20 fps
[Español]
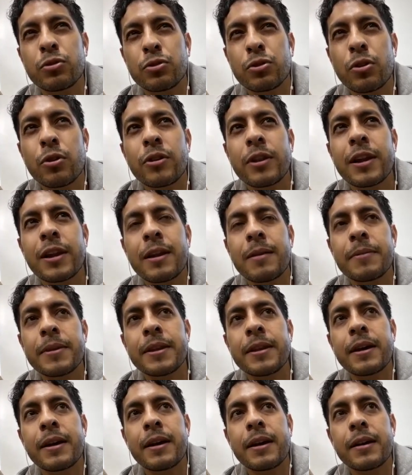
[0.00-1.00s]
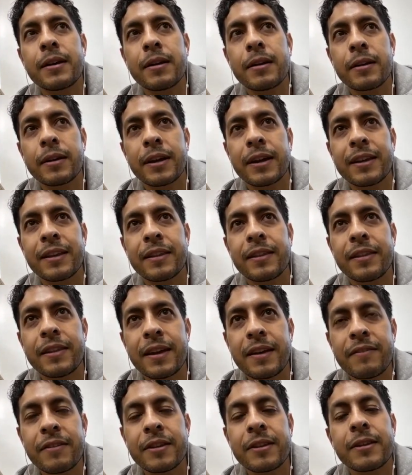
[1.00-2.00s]
toda la vida que
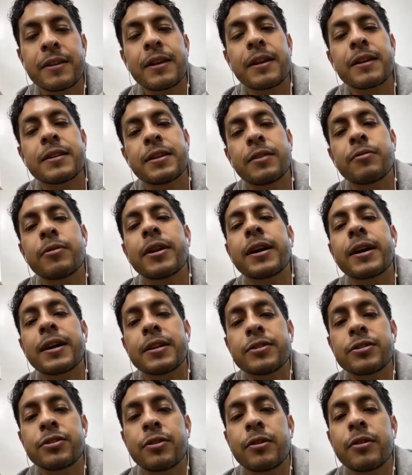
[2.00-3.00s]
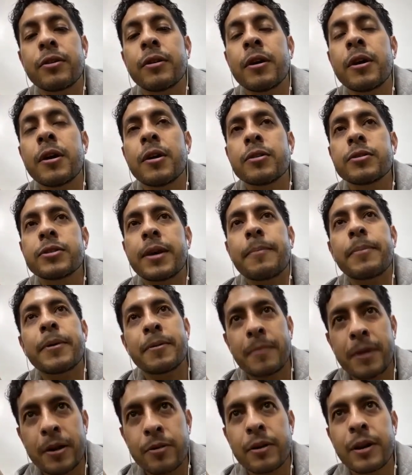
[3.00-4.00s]
debe de darse a una canción. O sea,
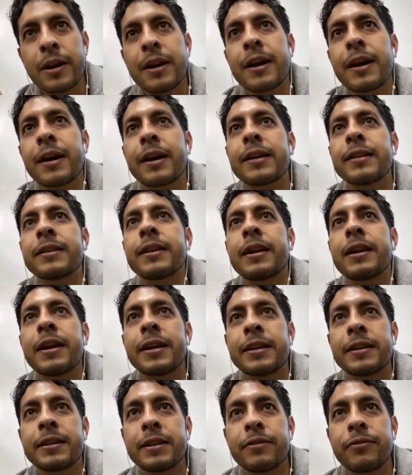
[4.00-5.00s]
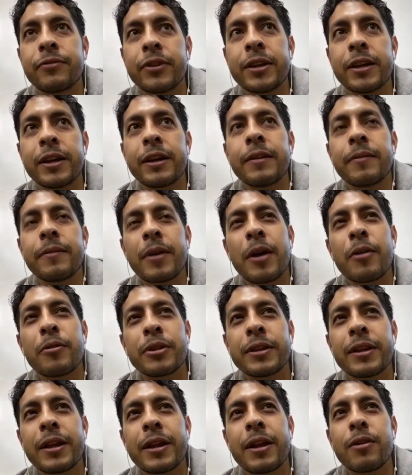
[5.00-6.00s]
primero que la gente la identifique.
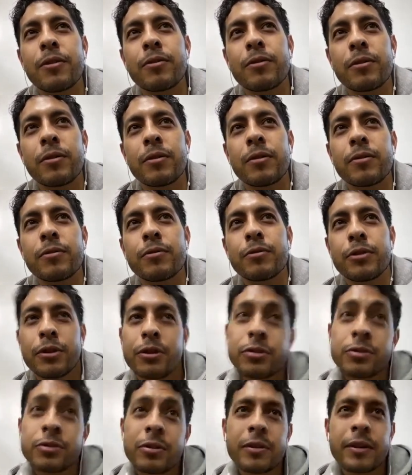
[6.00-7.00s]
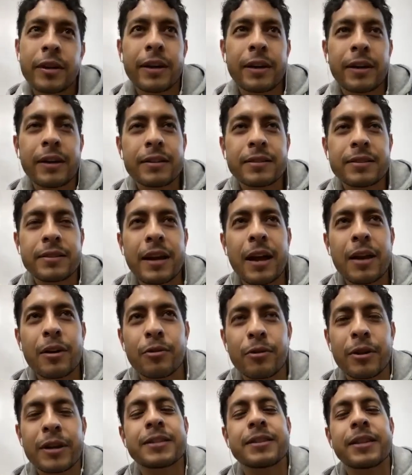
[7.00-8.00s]
Ahorita lo, lo curioso, que es
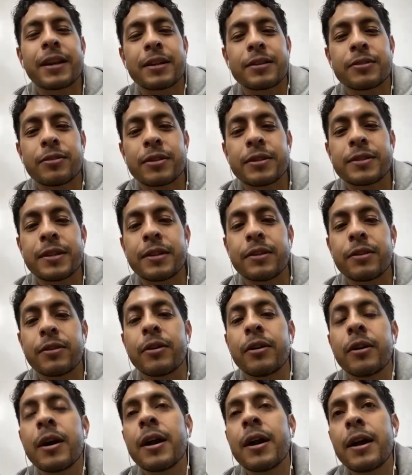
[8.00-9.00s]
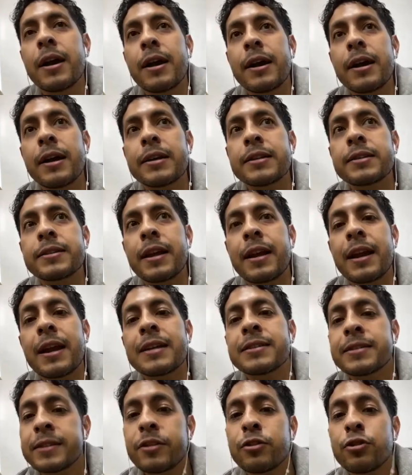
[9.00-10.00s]
algo extra que estoy haciendo, es
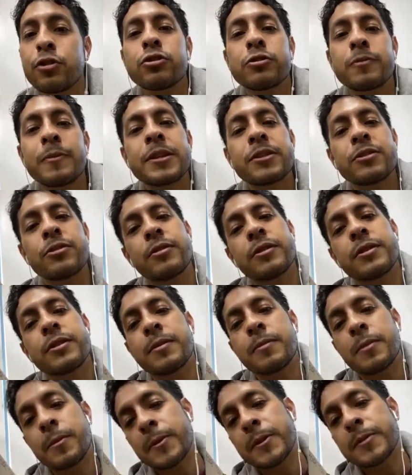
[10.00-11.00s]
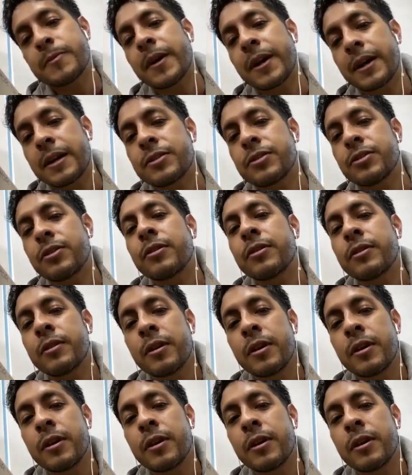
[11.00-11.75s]
lancé dos versiones de mi misma canción.